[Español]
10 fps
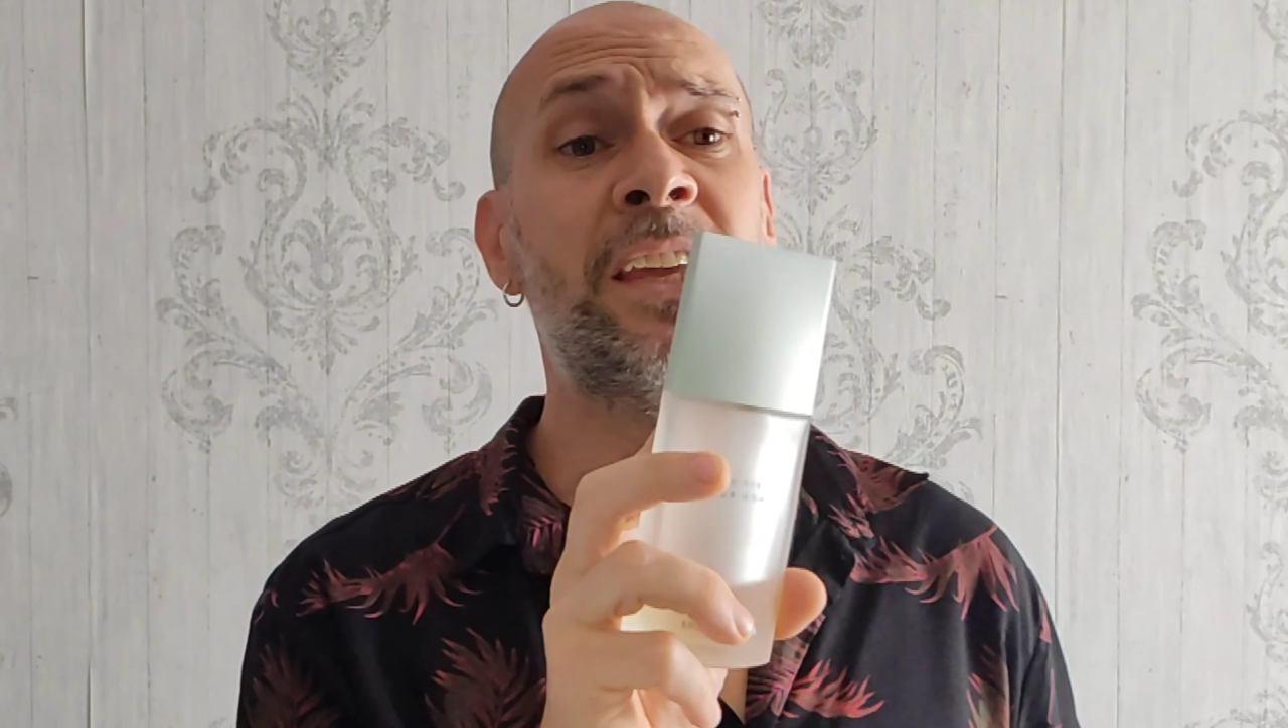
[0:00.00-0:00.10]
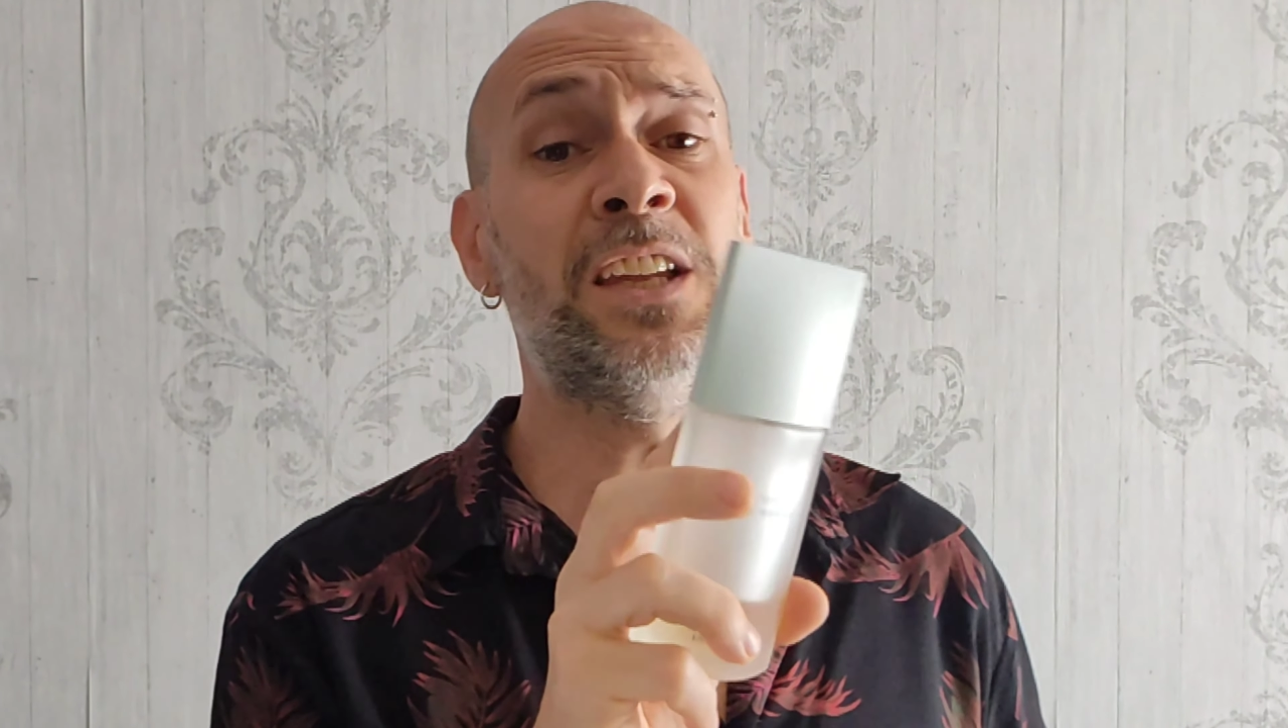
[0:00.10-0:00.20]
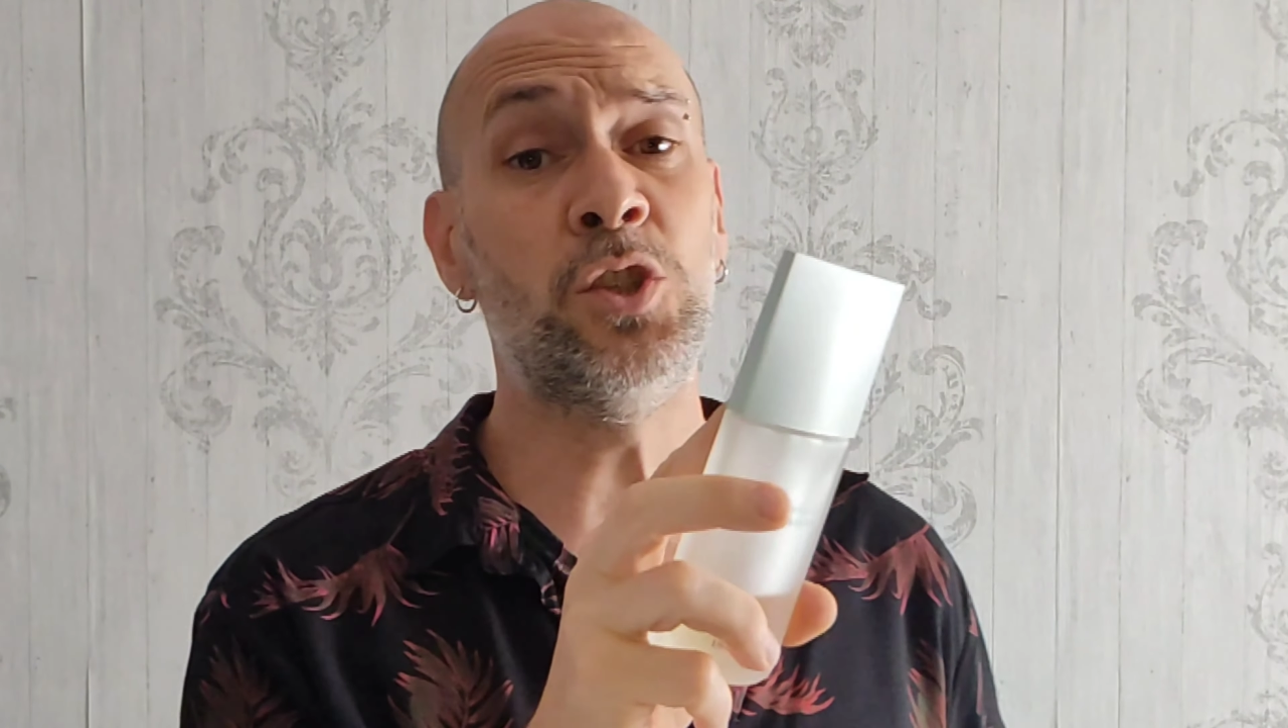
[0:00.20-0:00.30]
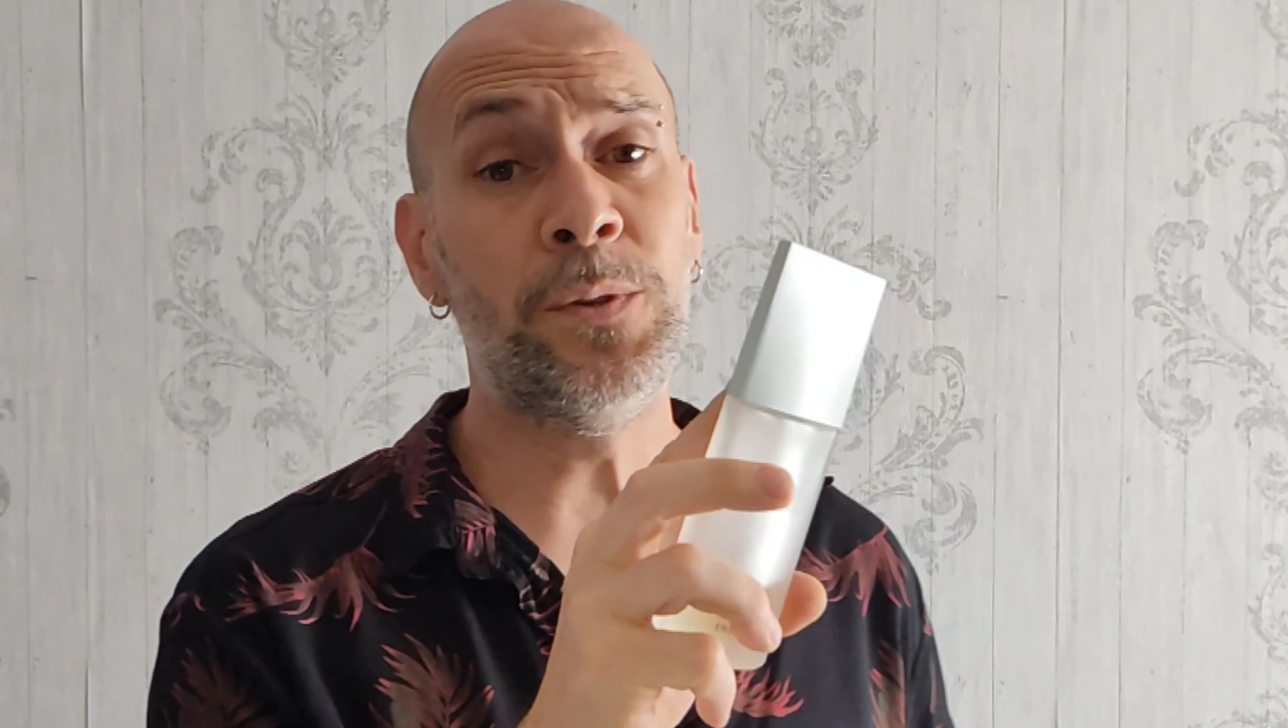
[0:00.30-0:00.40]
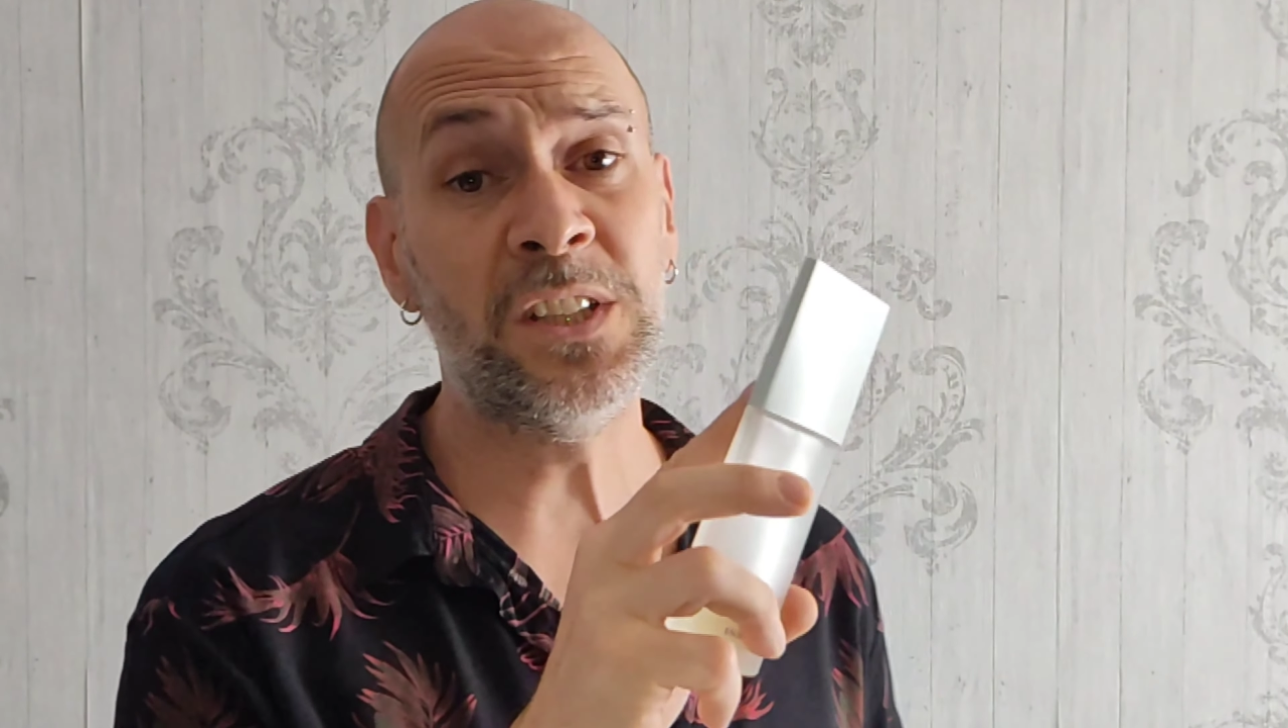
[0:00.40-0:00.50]

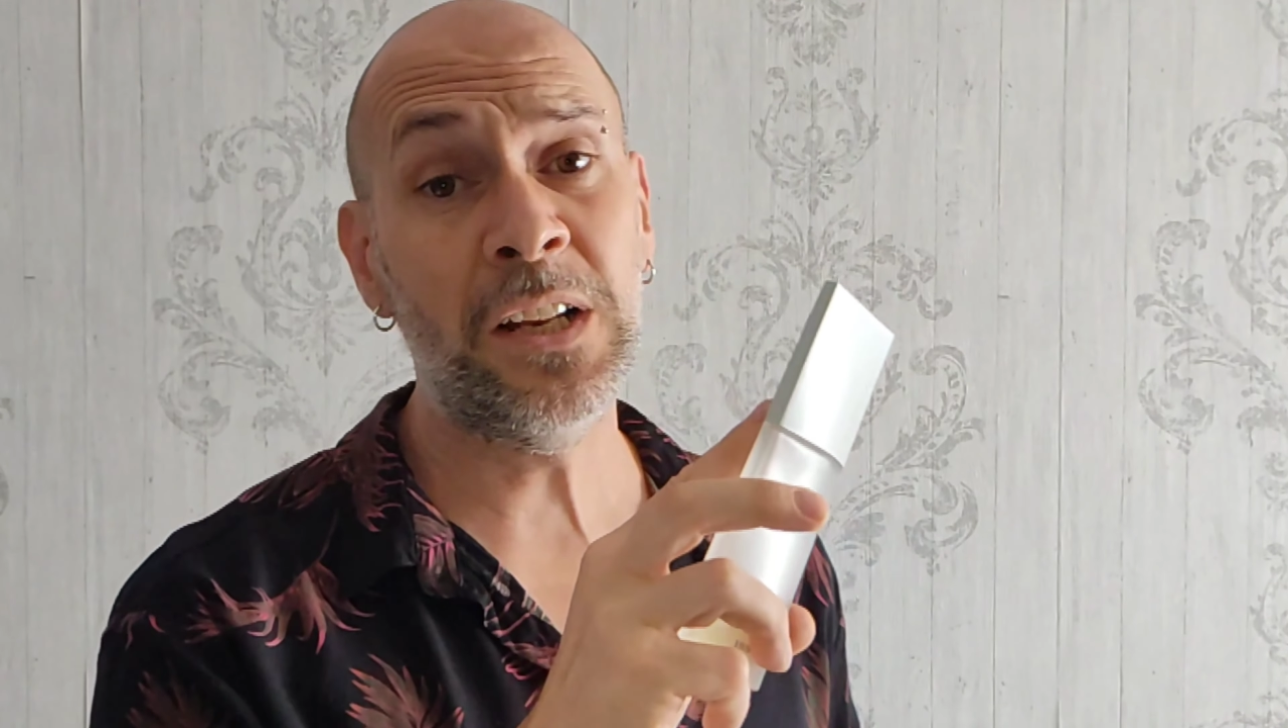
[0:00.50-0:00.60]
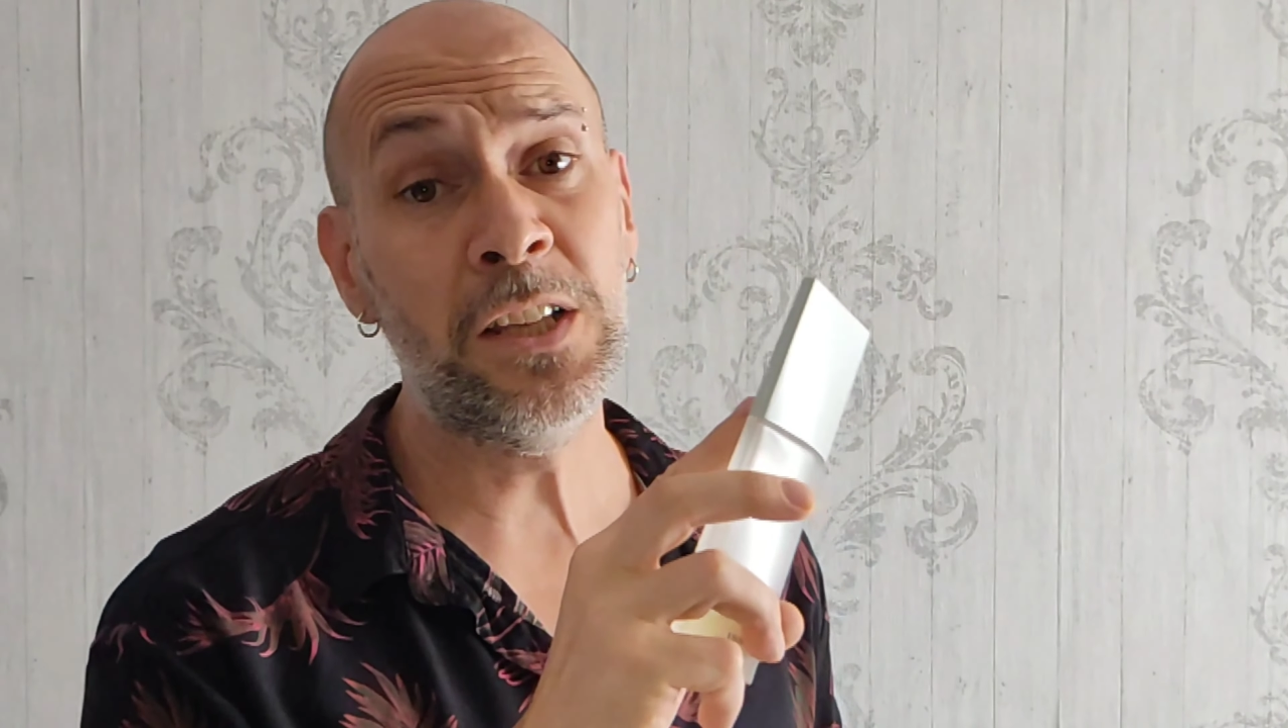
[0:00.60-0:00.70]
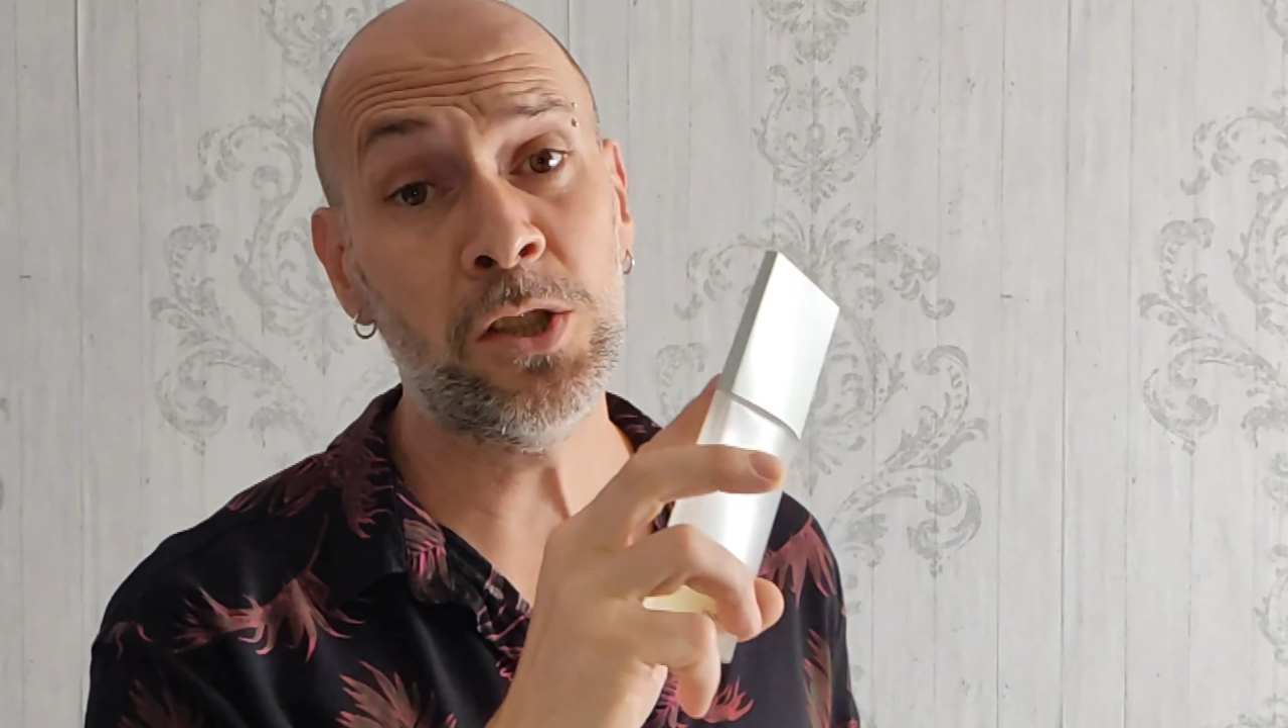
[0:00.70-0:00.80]
que sobresale